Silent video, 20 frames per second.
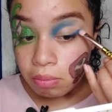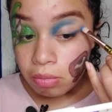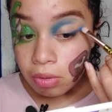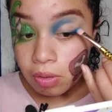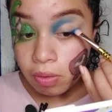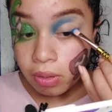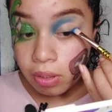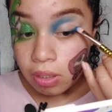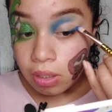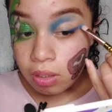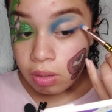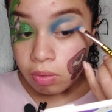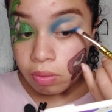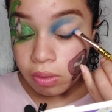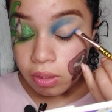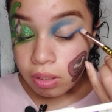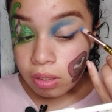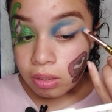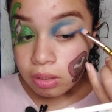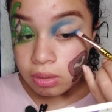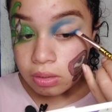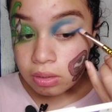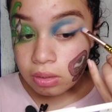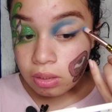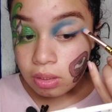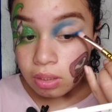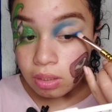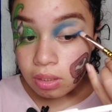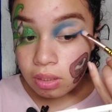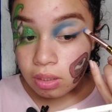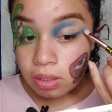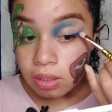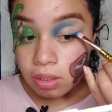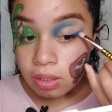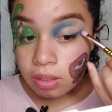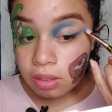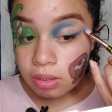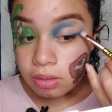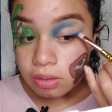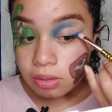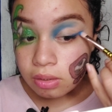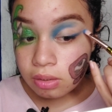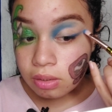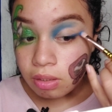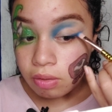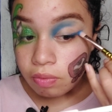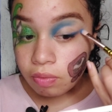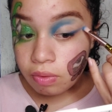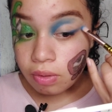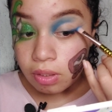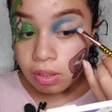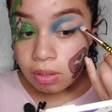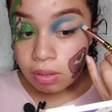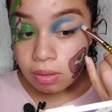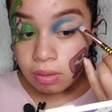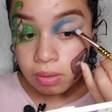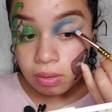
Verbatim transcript: pero acá lo voy a arrastrar hacia afuera.